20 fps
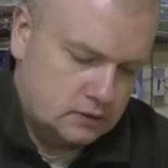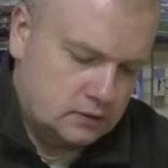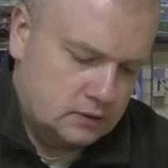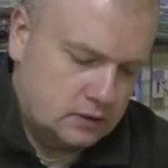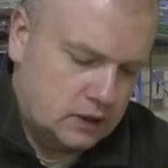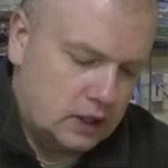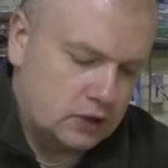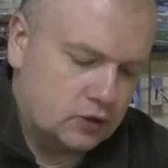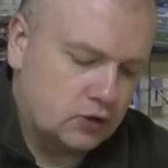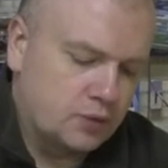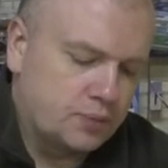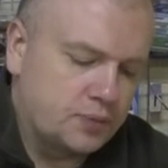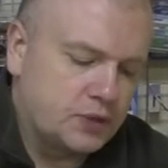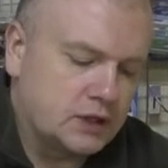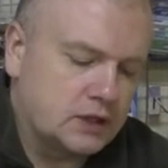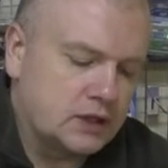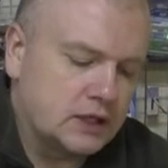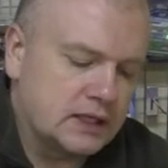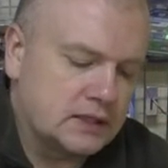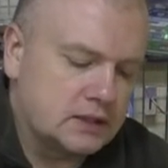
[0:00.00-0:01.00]
оно
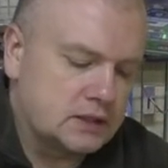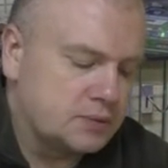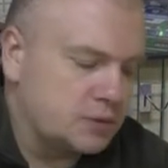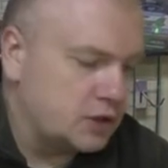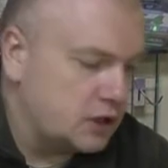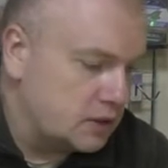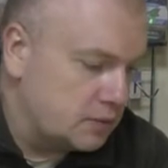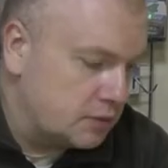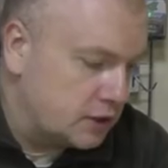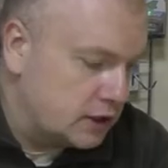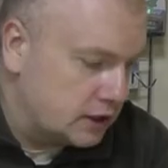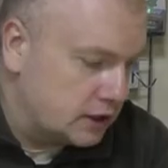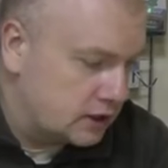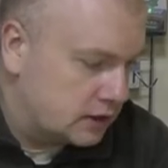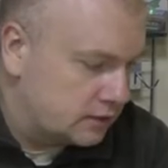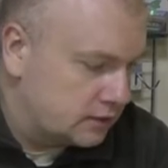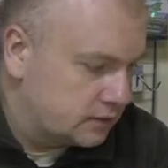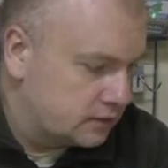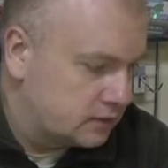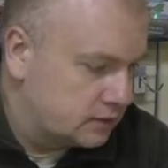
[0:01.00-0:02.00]
15
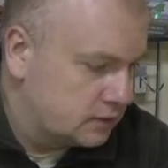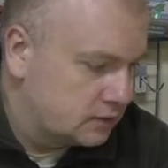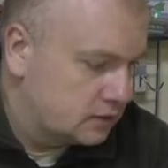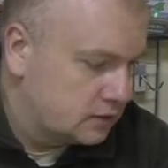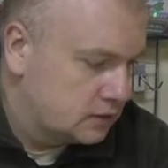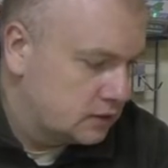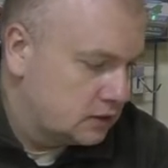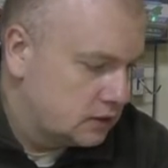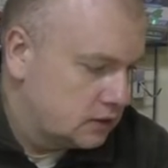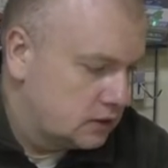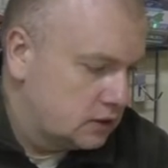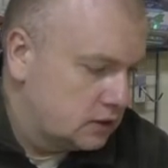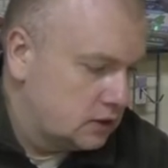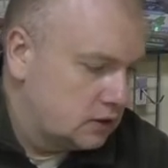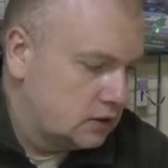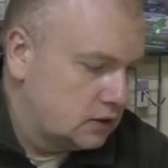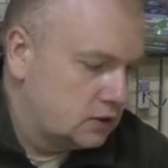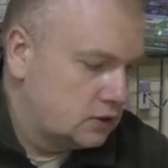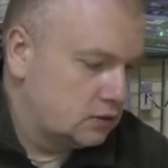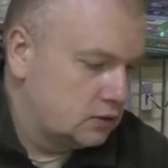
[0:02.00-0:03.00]
миллиметров.
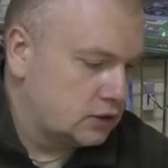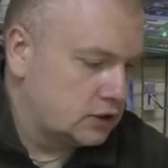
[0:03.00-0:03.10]
Ну,